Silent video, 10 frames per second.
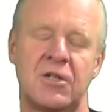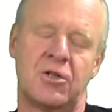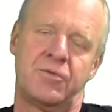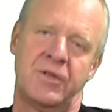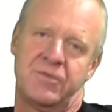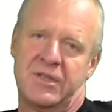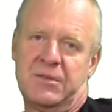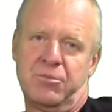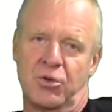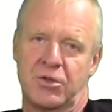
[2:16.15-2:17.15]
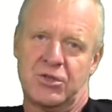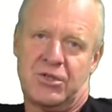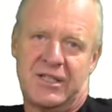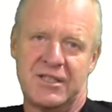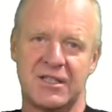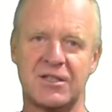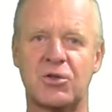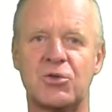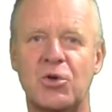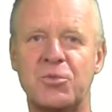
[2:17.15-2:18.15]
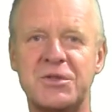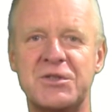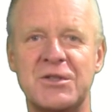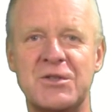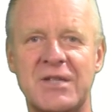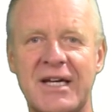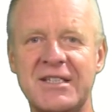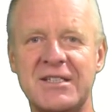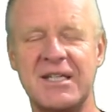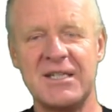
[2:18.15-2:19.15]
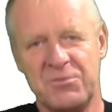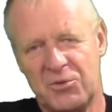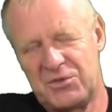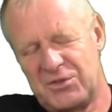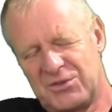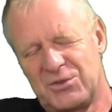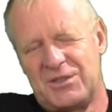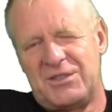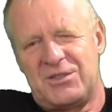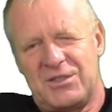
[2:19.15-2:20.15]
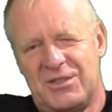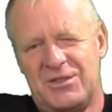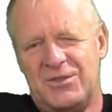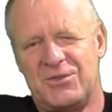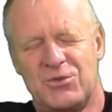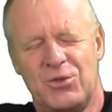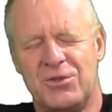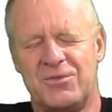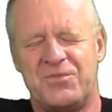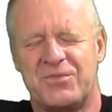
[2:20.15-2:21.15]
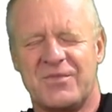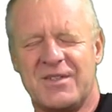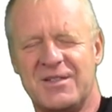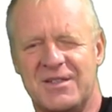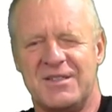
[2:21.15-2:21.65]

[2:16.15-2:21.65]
Und wenn wir dem Bohrgestänge dann auch noch ein bisschen Zeit geben und sich so richtig schön äh,